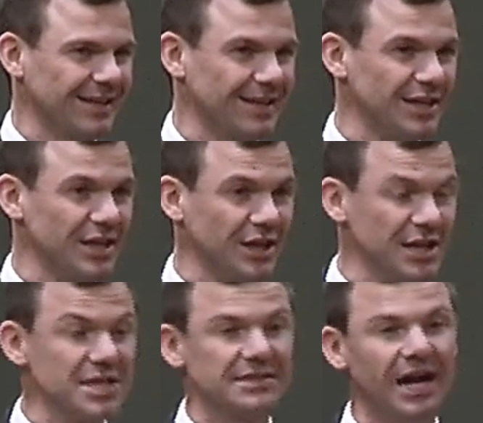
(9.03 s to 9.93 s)
Ihr, die ihr
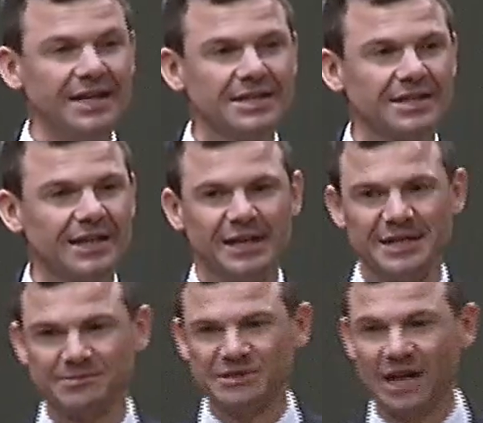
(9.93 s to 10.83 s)
hier seid in
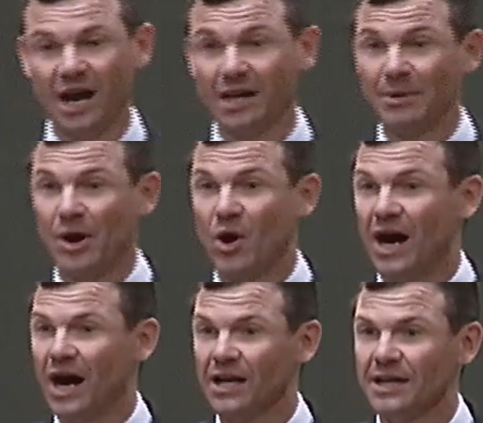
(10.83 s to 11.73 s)
diesem Saal, aber auch
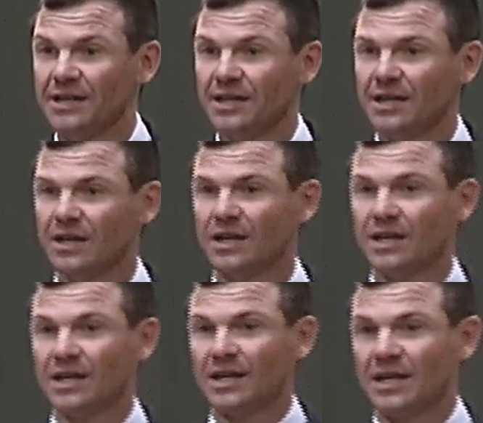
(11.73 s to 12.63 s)
alle, die
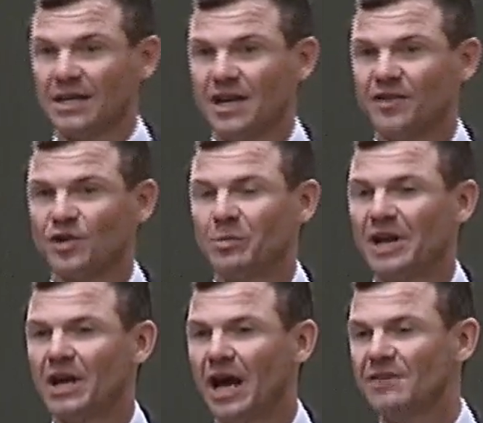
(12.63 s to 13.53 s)
jetzt über
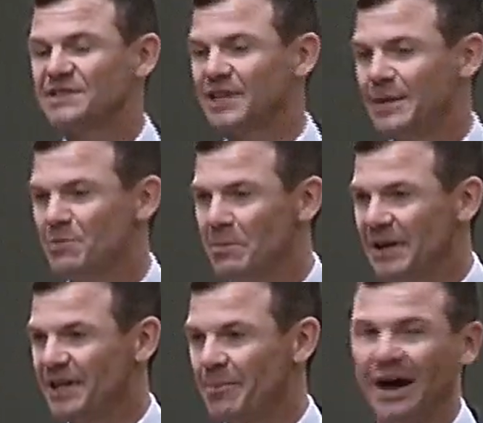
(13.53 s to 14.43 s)
den Livestream
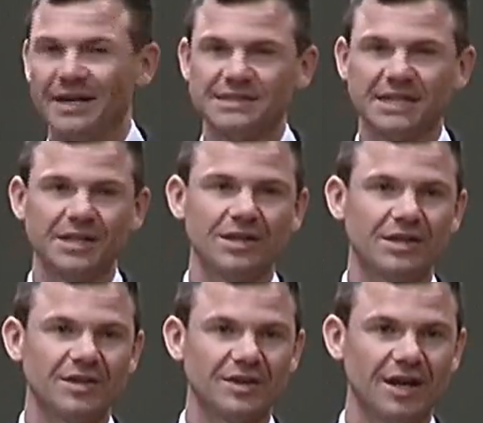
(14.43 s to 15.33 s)
mit dabei sind,
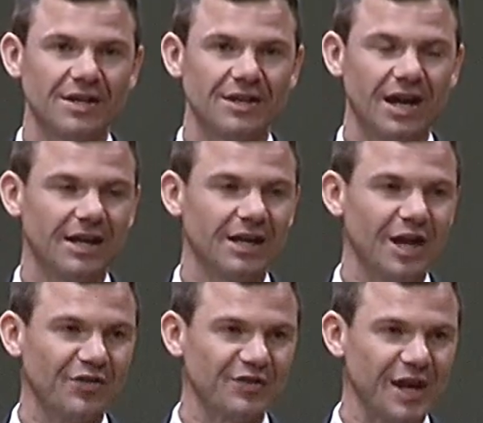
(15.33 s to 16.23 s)
seid alle
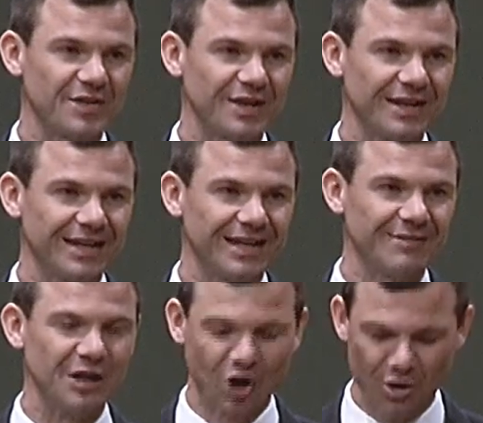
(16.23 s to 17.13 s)
ganz herzlich
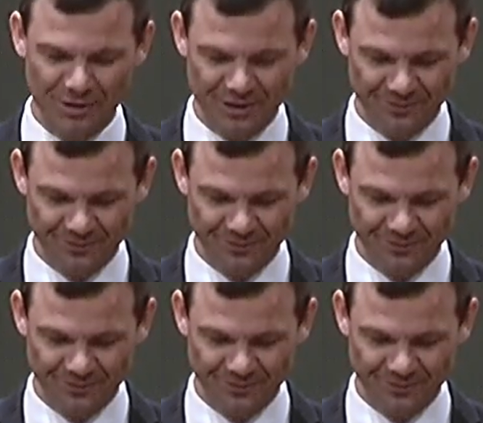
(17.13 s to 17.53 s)
willkommen.